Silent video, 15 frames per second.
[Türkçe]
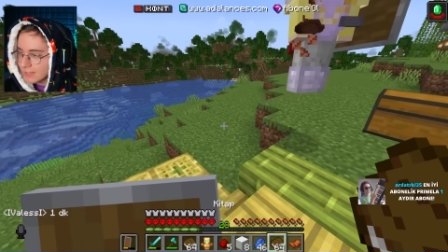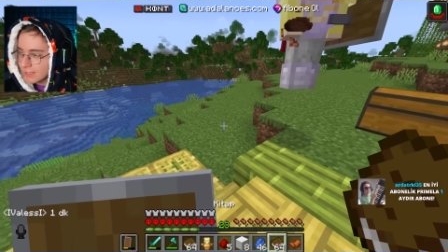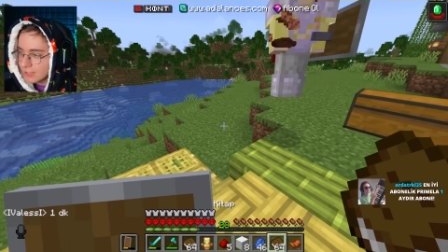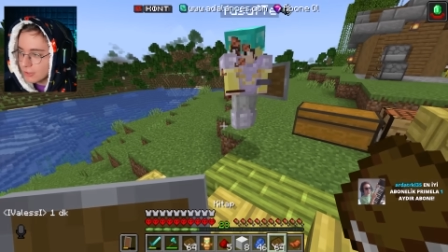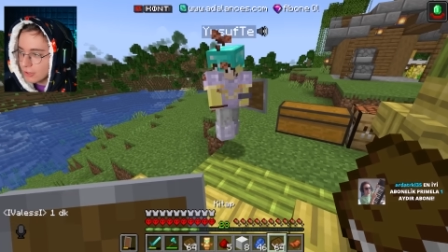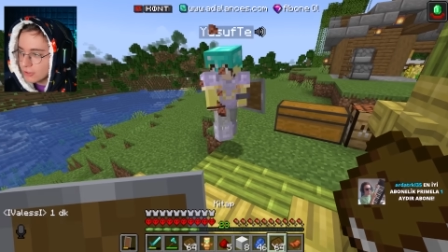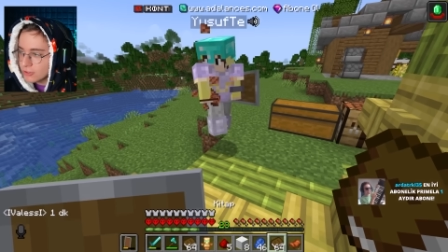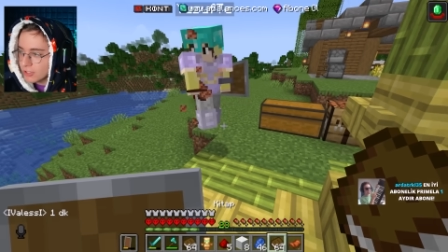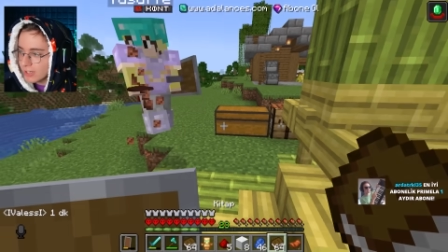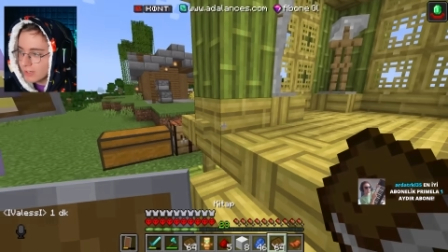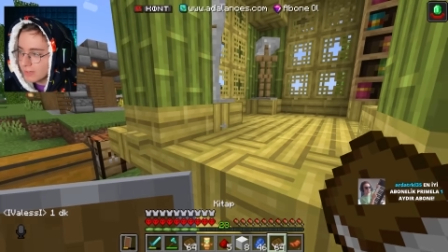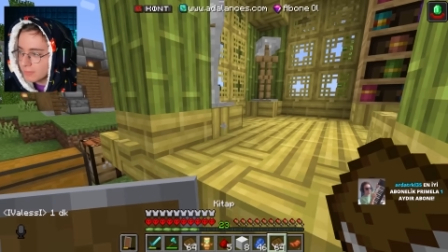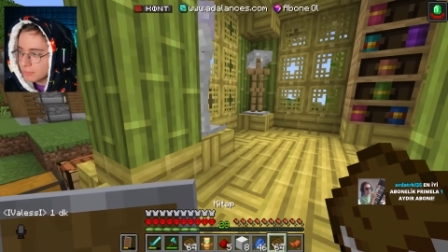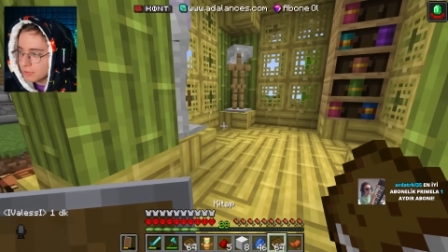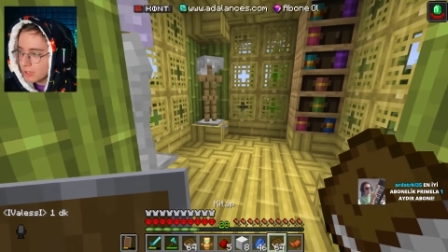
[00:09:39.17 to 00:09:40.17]
İlk önce
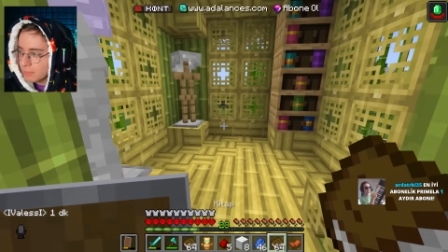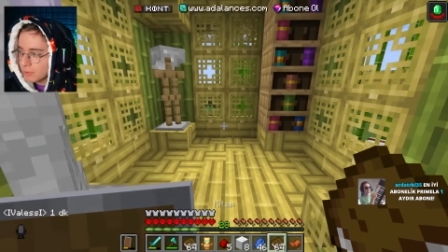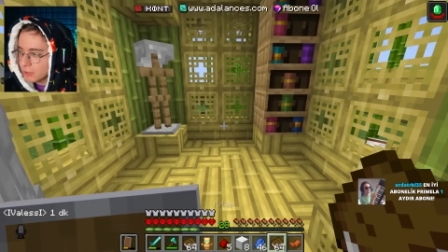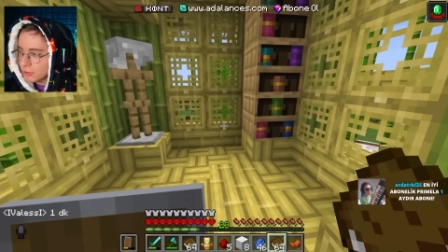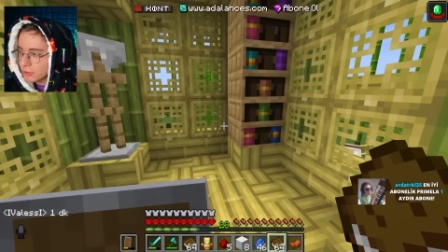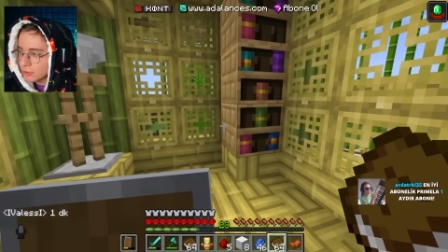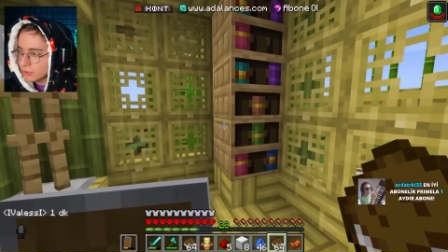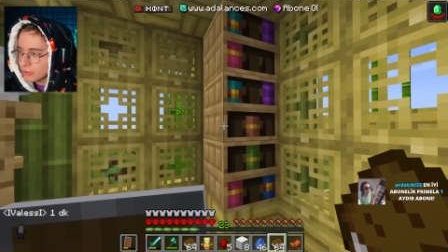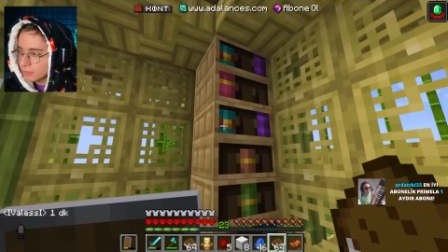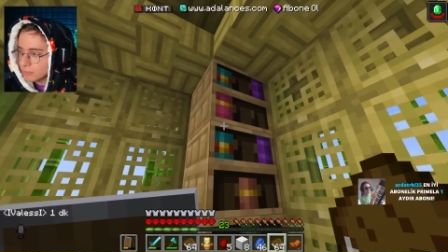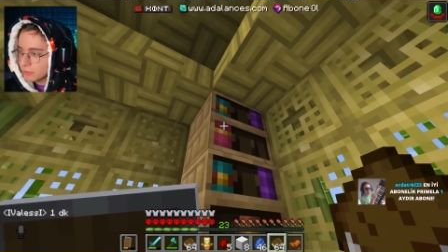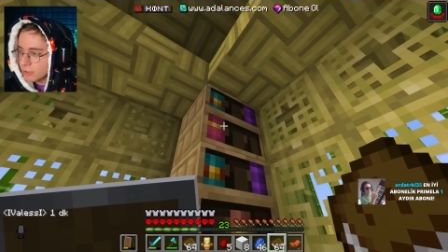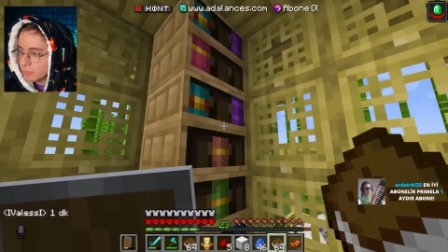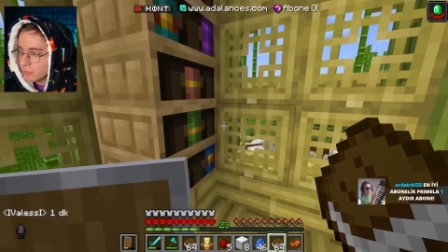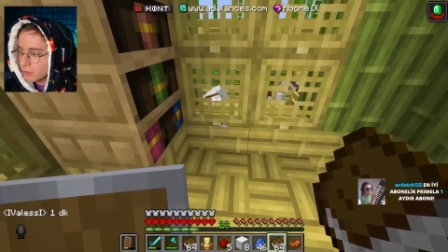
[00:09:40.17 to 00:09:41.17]
buraya bakıyorsun.
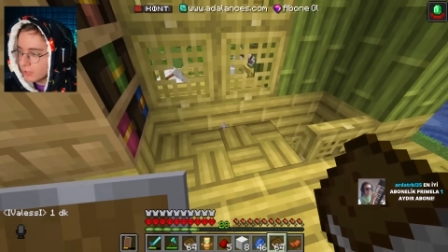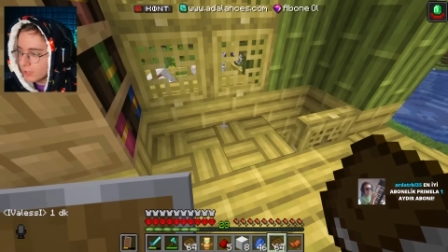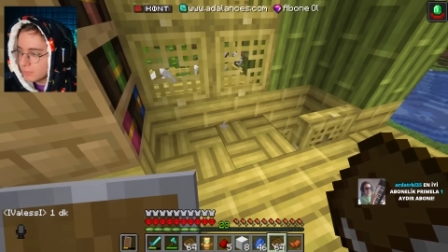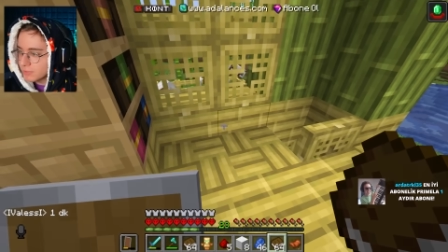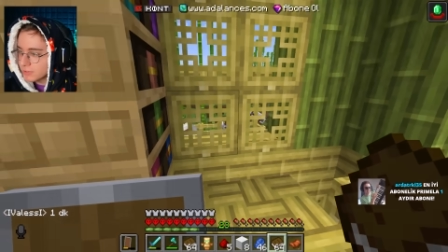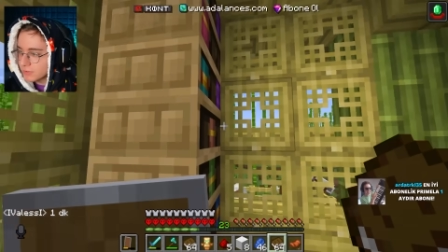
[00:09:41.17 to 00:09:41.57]
Burada büyülerimiz